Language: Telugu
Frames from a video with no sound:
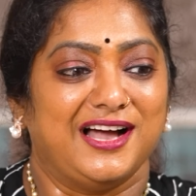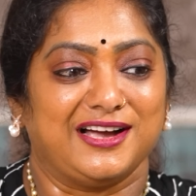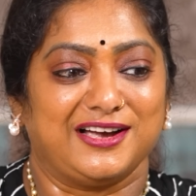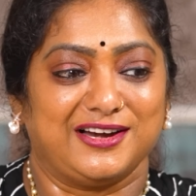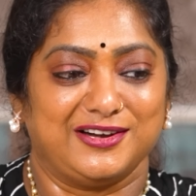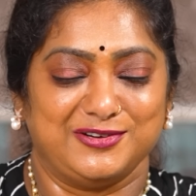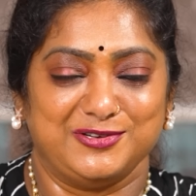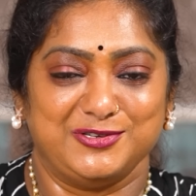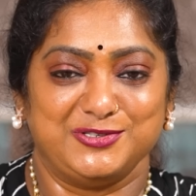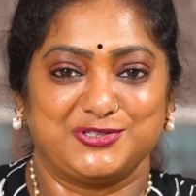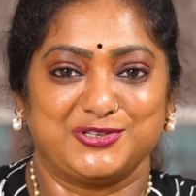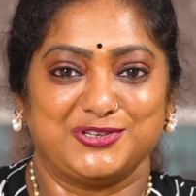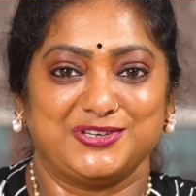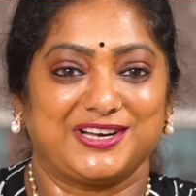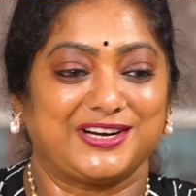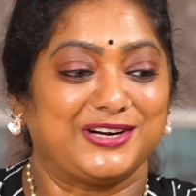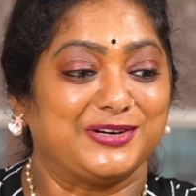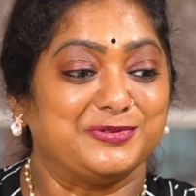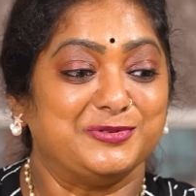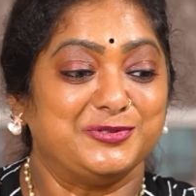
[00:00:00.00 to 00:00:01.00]
అక్కడ నుంచి
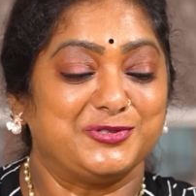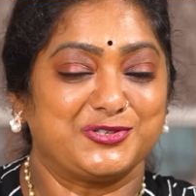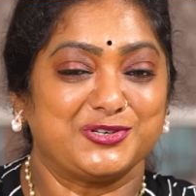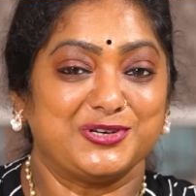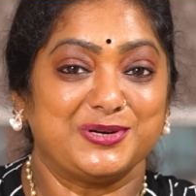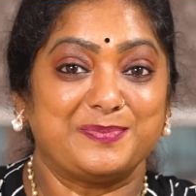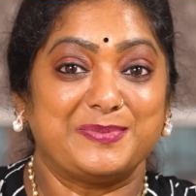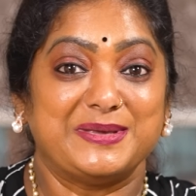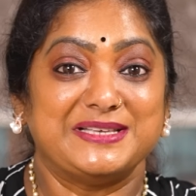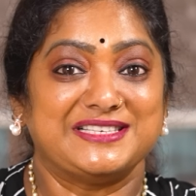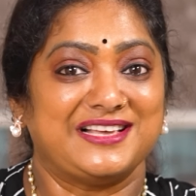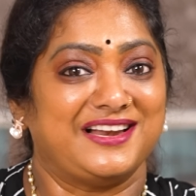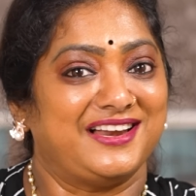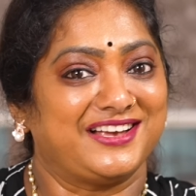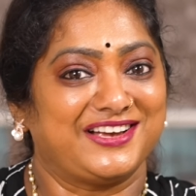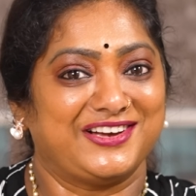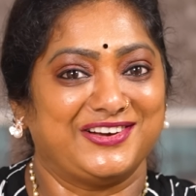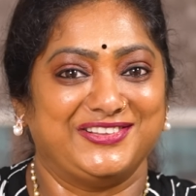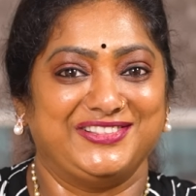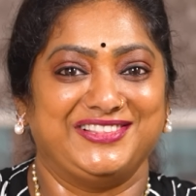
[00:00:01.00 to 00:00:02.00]
అక్కడ కూర్చొని పిజ్జా
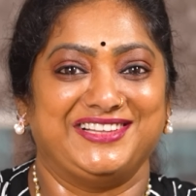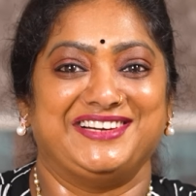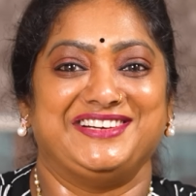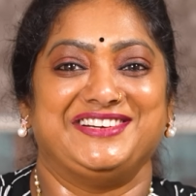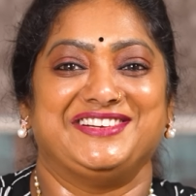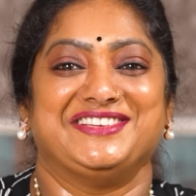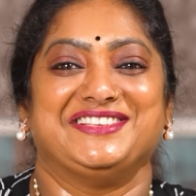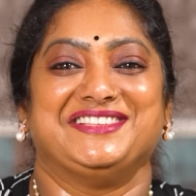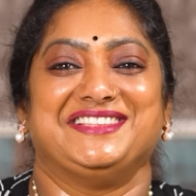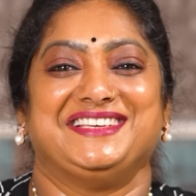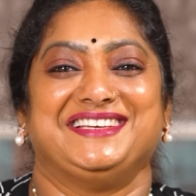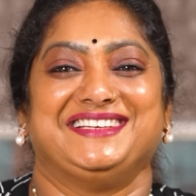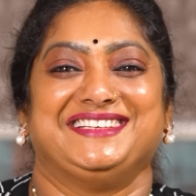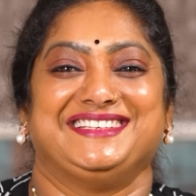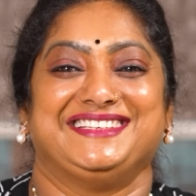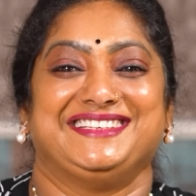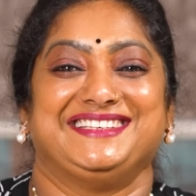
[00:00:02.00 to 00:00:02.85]
లెక్క ఉందంటుంది